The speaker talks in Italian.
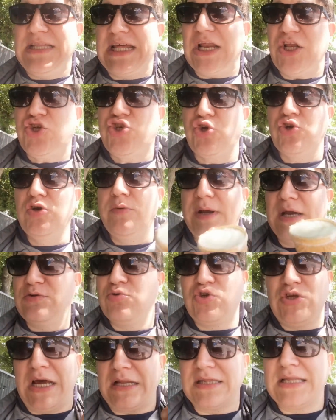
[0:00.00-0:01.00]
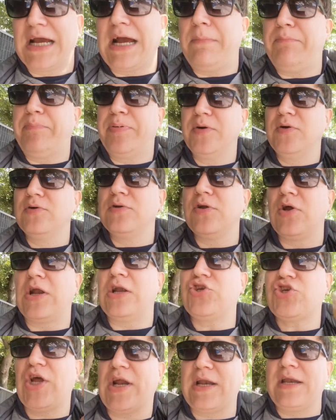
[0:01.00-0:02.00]
in regione perché tu sei andacappone,
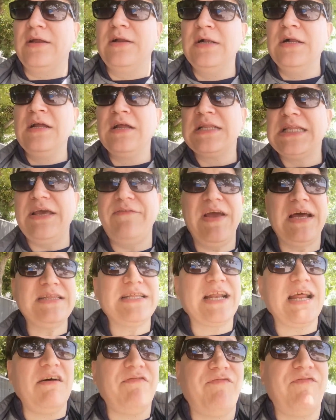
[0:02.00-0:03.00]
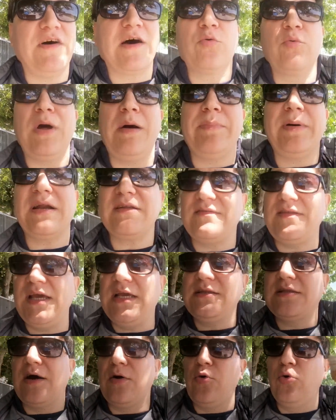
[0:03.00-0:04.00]
non ci arrivi. Devi andare a fare una
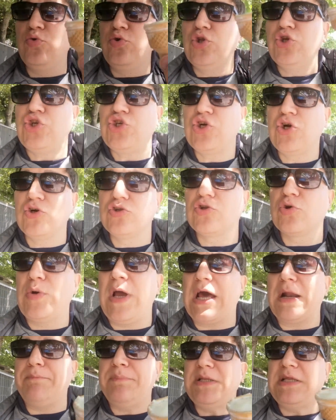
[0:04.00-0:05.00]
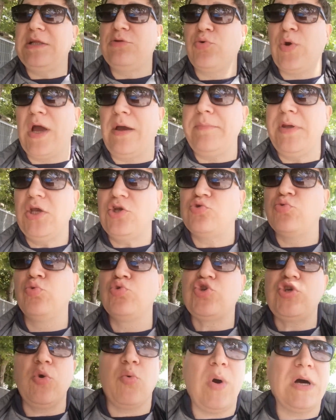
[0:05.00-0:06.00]
partita 11 contro gli arbitri tuoi amici.
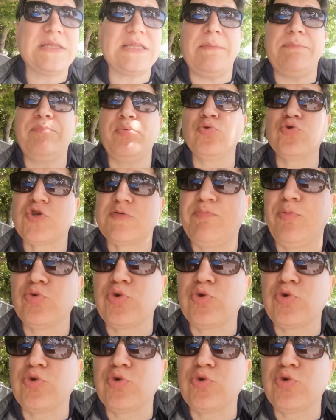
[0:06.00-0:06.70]
Usi quando putz